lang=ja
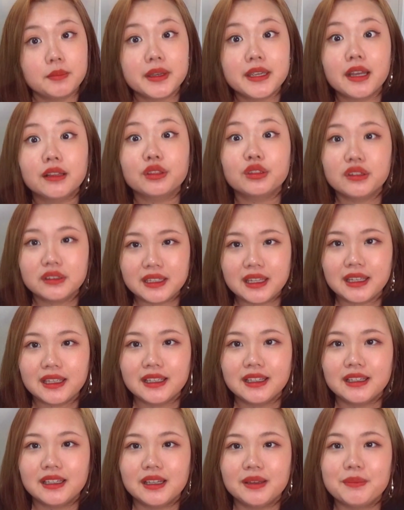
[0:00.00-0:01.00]
まあ、やっとね、
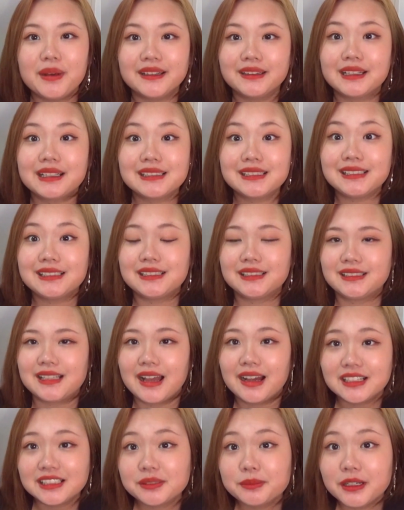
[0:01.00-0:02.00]
まあ、新しい人生
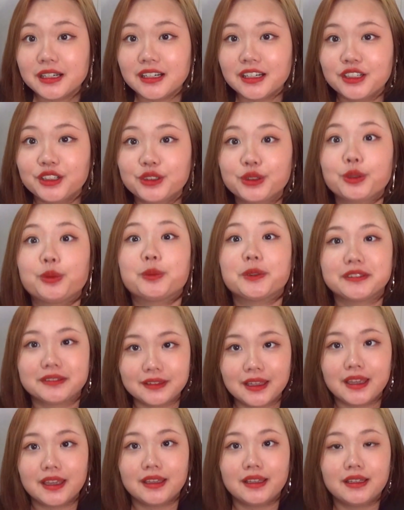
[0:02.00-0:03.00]
始められると思っ
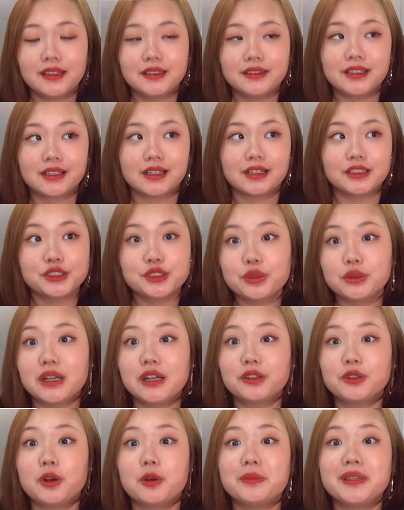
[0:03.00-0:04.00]
てなんか小
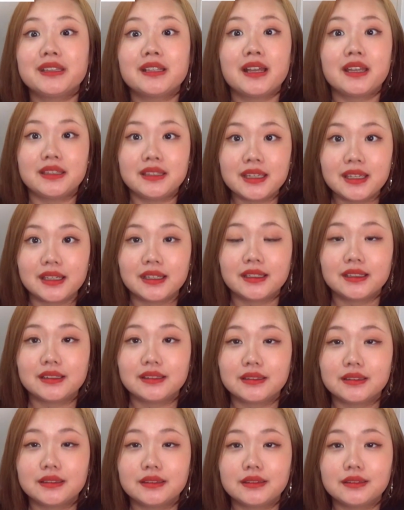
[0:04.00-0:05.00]
学校みたいに
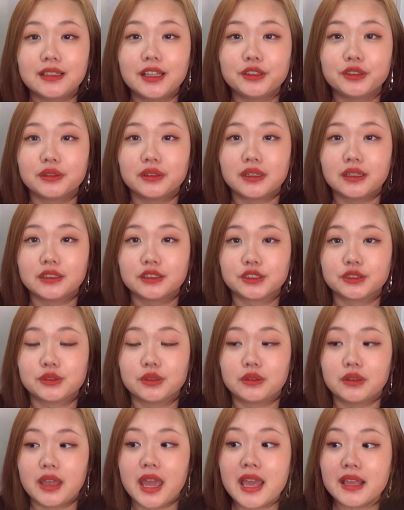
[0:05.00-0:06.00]
何て言うのかなそ
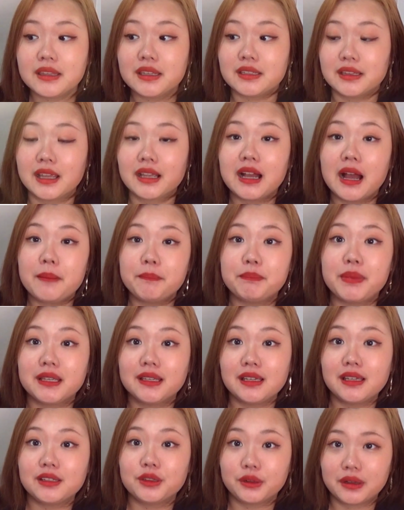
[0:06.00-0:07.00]
の変にね完
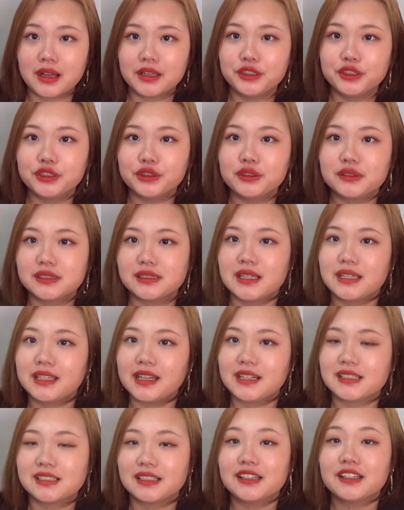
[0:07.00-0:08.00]
璧とか優等生
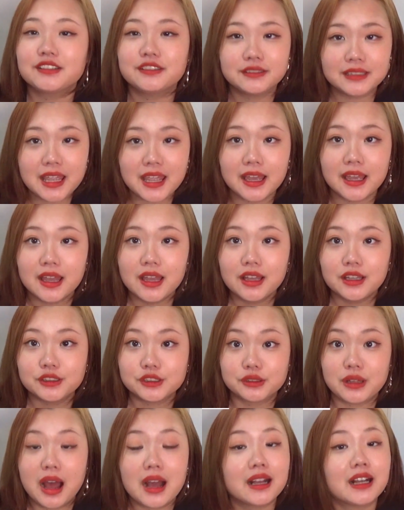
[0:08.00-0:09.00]
キャラじゃなくて
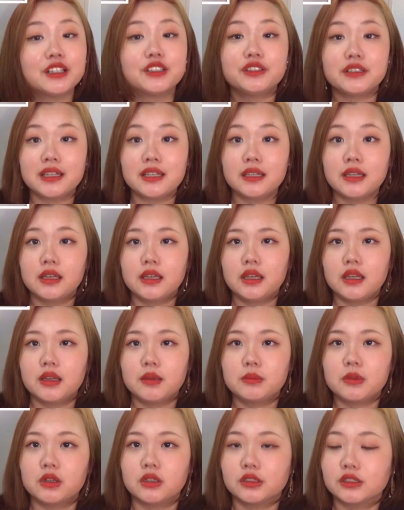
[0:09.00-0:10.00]
その明る
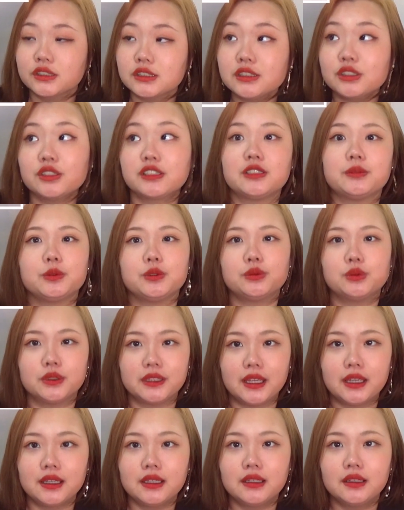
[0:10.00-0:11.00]
いもう素の自分を
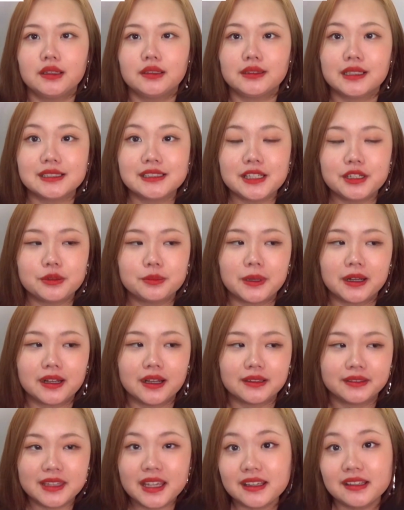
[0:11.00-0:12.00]
ね出せる場
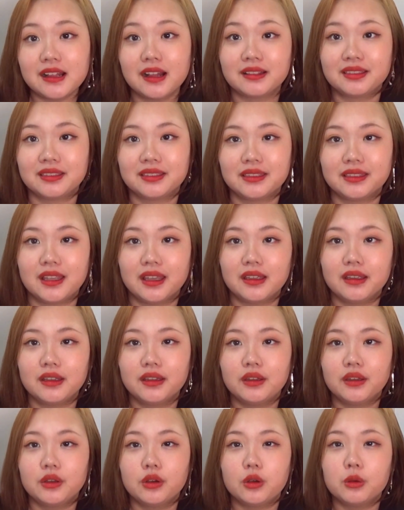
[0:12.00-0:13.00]
ができたっ
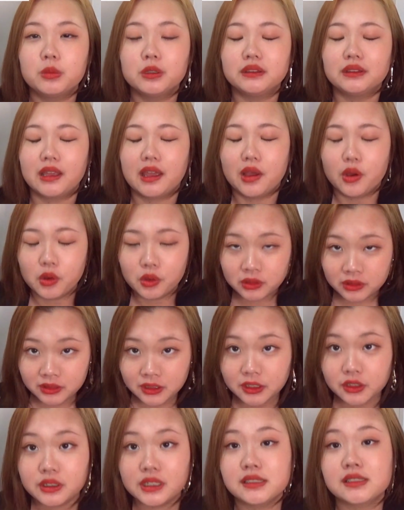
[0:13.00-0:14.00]
て思って本
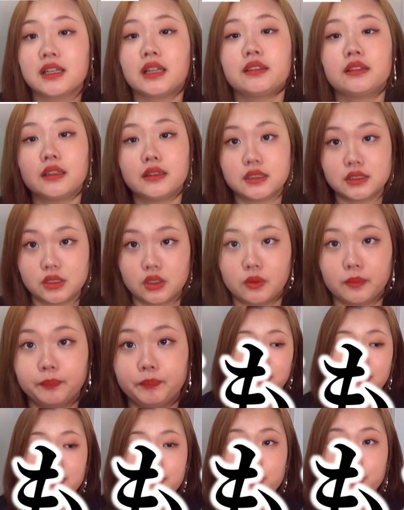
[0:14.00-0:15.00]
当に嬉しかったんですよ
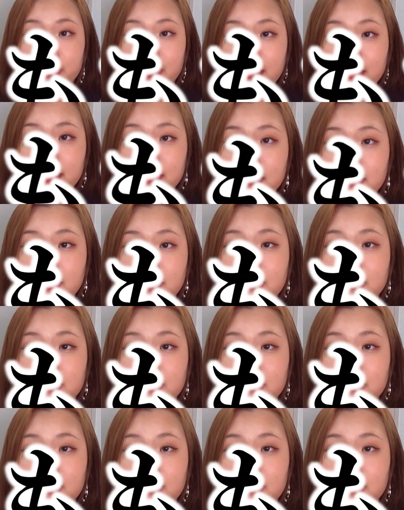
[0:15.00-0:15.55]
でもね